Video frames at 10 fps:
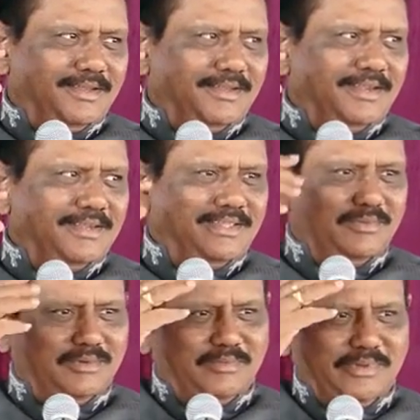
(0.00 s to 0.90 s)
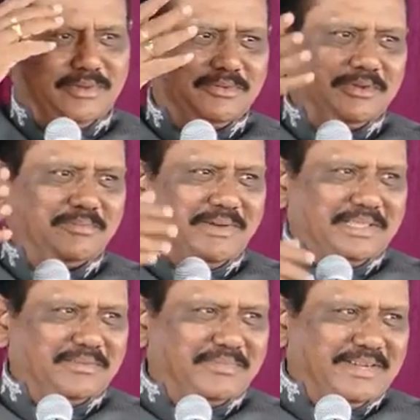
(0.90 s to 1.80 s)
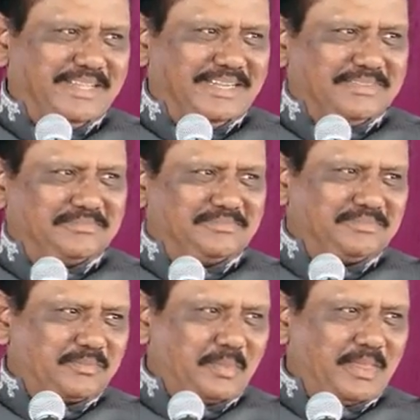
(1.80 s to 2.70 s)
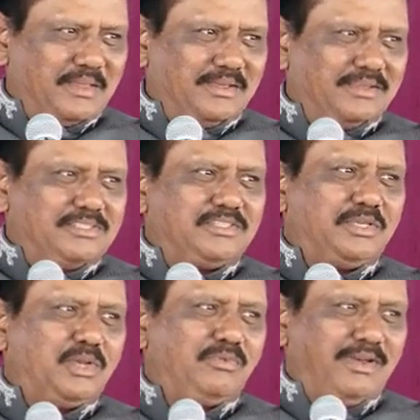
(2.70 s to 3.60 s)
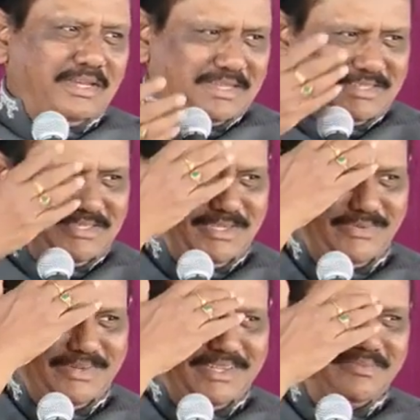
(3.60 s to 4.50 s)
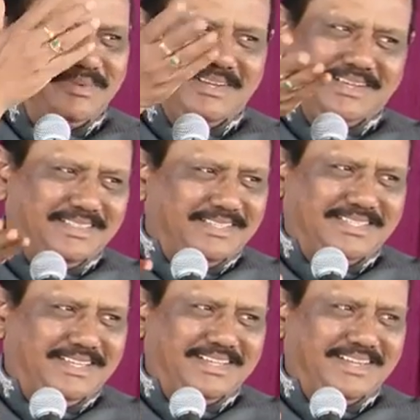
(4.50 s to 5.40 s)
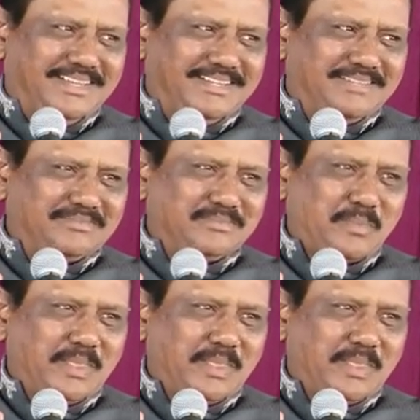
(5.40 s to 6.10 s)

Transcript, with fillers: అట్లాంటిది ఏమన్నా పెట్టుకుంటే బాధపడాలి సిలువ సిలువ అంటే మనకు అతిశయ కారణం